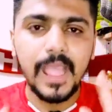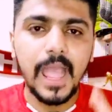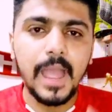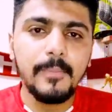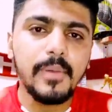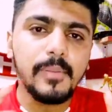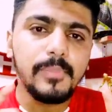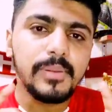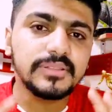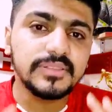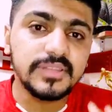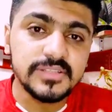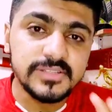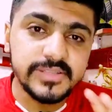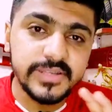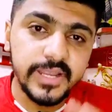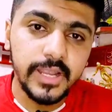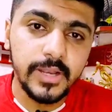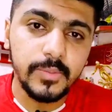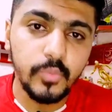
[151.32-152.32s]
اما بقى
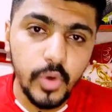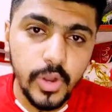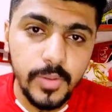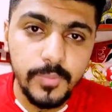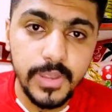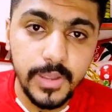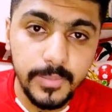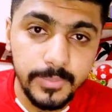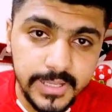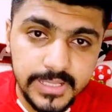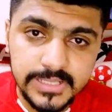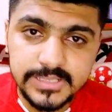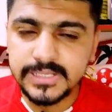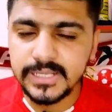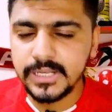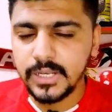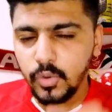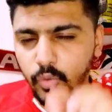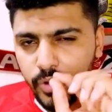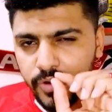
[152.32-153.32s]
التصريح المهم يا برنس
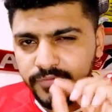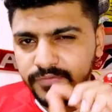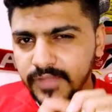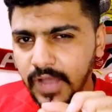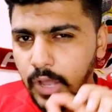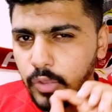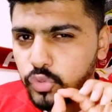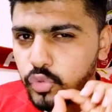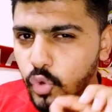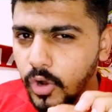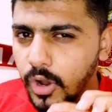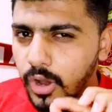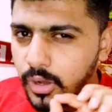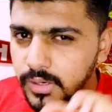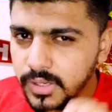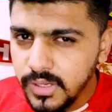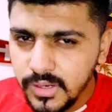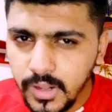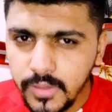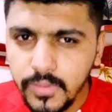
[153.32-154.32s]
اللي وقفت عنده
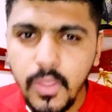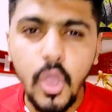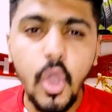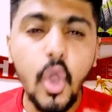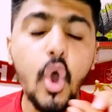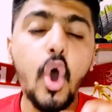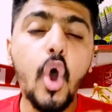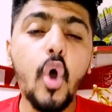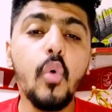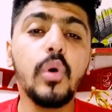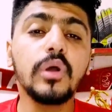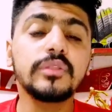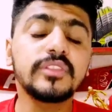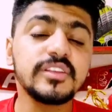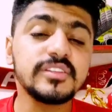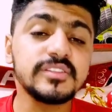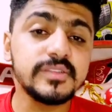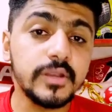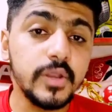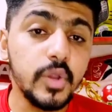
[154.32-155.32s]
قليلا هو
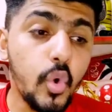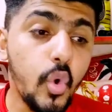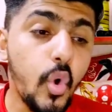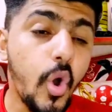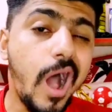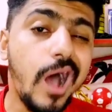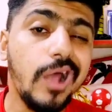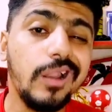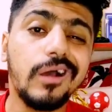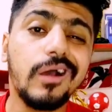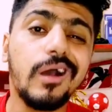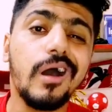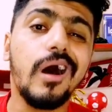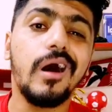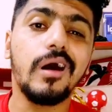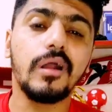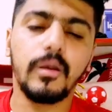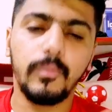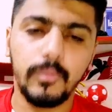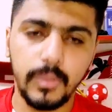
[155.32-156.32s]
تصريحه على
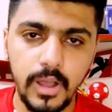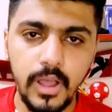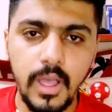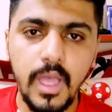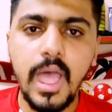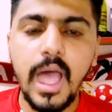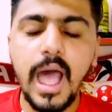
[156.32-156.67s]
الكهرباء